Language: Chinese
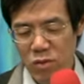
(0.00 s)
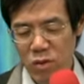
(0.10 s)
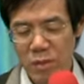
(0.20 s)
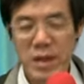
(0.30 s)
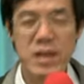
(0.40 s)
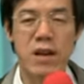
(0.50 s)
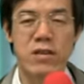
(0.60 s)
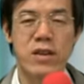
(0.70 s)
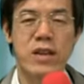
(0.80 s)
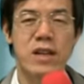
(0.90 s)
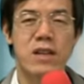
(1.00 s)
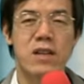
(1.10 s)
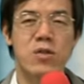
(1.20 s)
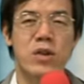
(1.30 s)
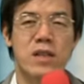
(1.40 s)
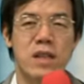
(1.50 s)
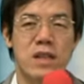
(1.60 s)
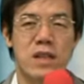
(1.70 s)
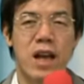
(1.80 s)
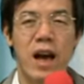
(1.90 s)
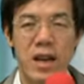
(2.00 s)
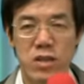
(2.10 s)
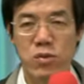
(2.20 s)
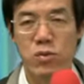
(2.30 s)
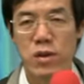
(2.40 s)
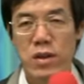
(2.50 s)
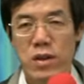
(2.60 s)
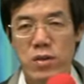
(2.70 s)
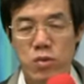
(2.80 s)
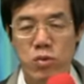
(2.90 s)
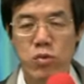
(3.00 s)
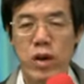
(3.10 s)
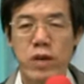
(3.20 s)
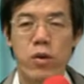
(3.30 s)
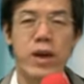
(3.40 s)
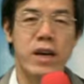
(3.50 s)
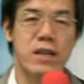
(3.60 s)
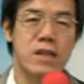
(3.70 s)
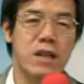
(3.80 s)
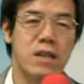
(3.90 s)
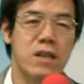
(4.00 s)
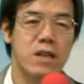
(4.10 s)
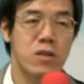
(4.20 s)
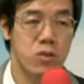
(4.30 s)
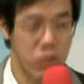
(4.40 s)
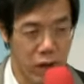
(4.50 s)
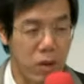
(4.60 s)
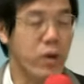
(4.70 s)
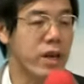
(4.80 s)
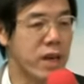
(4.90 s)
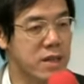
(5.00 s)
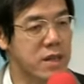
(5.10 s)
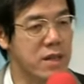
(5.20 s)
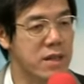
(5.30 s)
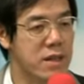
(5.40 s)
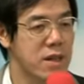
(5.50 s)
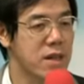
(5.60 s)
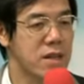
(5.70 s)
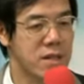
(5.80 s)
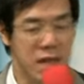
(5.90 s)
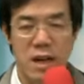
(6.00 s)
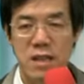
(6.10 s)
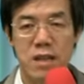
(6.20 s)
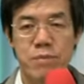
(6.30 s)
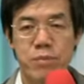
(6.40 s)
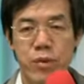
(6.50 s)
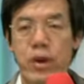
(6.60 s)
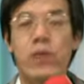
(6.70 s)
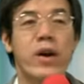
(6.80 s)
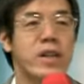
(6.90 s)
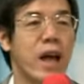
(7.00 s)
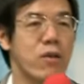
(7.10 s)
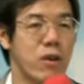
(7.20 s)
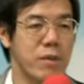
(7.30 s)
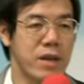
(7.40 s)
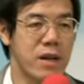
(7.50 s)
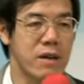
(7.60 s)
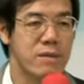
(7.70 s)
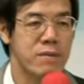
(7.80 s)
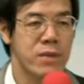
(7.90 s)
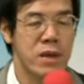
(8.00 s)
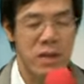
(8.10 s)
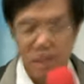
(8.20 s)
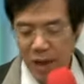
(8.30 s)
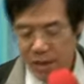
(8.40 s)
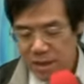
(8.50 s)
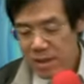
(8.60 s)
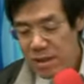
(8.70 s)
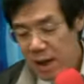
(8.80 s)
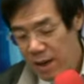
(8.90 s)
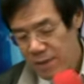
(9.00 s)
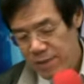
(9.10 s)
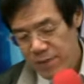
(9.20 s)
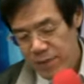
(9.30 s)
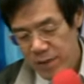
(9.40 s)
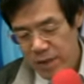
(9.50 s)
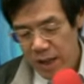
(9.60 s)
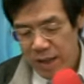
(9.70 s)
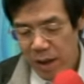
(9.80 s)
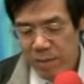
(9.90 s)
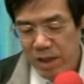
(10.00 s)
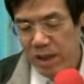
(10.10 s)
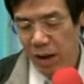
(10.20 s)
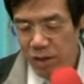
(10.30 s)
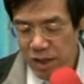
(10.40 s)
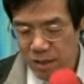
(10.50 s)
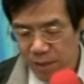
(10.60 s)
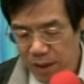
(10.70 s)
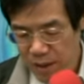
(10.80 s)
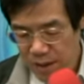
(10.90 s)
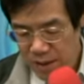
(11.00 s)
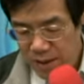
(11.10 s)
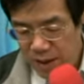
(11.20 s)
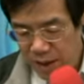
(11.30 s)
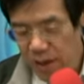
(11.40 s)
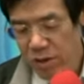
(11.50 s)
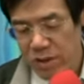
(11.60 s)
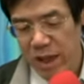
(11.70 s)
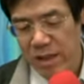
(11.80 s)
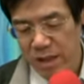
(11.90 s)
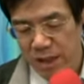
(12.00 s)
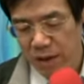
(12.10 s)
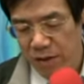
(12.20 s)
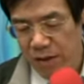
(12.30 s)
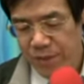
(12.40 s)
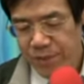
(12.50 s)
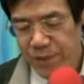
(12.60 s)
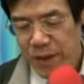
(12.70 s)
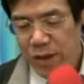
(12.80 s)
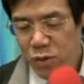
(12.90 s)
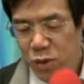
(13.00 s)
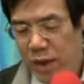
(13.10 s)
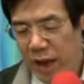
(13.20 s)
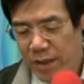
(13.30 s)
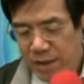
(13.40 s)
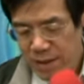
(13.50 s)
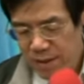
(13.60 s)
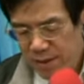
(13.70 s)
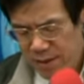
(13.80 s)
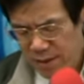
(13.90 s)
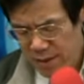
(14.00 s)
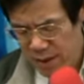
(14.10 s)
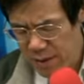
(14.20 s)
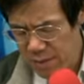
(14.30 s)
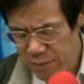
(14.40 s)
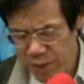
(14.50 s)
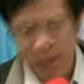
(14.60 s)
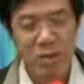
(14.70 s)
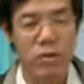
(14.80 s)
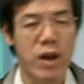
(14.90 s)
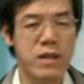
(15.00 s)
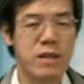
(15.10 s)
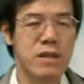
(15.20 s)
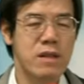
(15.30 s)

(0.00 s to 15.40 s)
我们要有一个对神的态度。许愿归给神，就要归给神，上帝不会亏待我们的。那事实上，在他们的条例里面。也有这样的条例，虽然神不喜欢